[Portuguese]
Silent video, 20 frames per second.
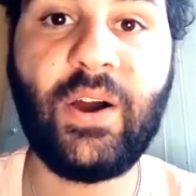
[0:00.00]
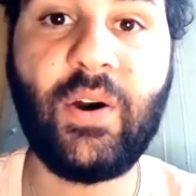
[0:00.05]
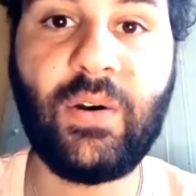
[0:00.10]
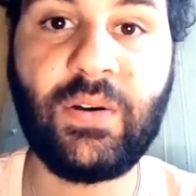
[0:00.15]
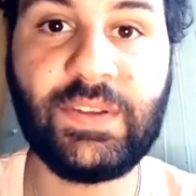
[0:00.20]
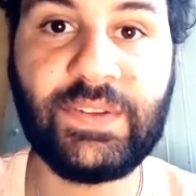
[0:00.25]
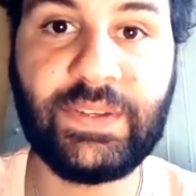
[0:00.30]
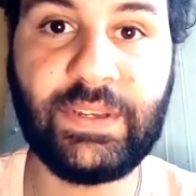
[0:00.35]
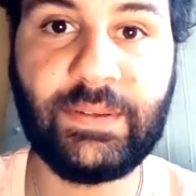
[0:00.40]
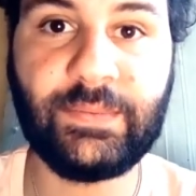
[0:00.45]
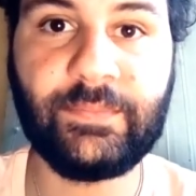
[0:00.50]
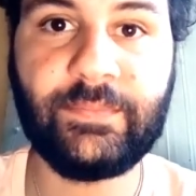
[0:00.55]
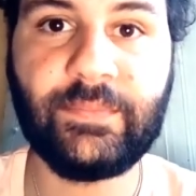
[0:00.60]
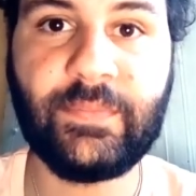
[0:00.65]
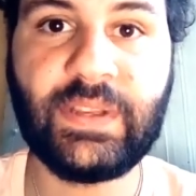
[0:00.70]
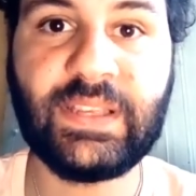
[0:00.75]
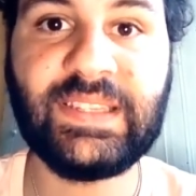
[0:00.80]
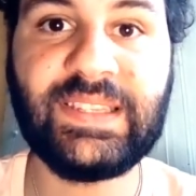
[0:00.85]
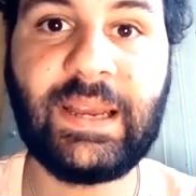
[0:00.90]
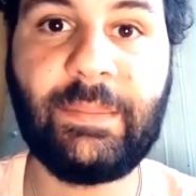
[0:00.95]
Rosa
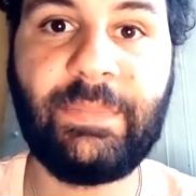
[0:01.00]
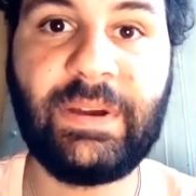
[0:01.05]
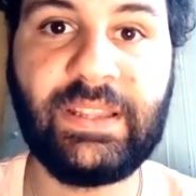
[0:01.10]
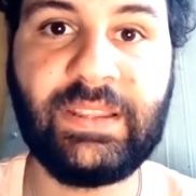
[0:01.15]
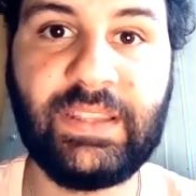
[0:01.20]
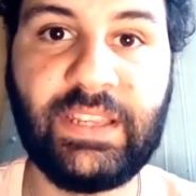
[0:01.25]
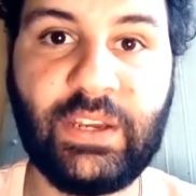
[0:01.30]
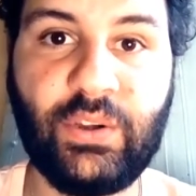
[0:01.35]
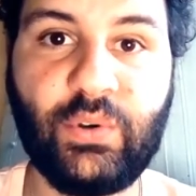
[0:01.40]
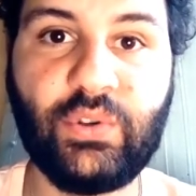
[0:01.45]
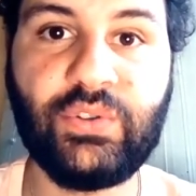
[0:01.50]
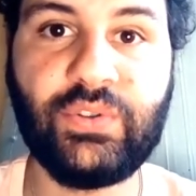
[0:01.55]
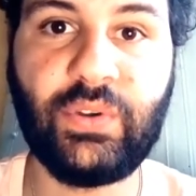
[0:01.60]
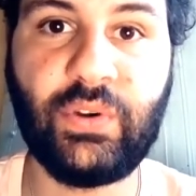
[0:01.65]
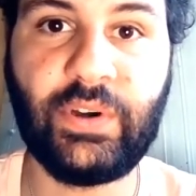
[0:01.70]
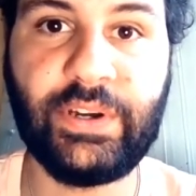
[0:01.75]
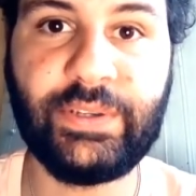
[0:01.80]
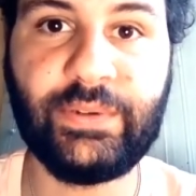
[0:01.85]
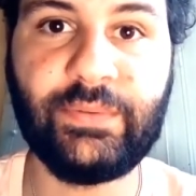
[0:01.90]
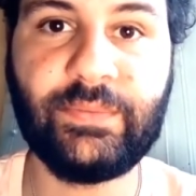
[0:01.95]
Zapatero
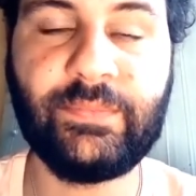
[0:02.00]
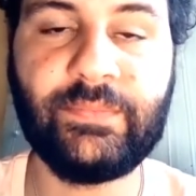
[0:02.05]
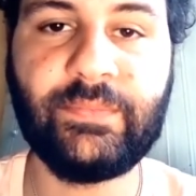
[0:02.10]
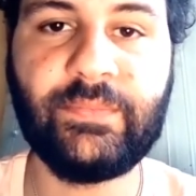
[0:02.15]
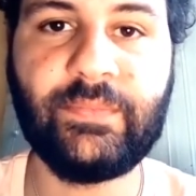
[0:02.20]
Osório,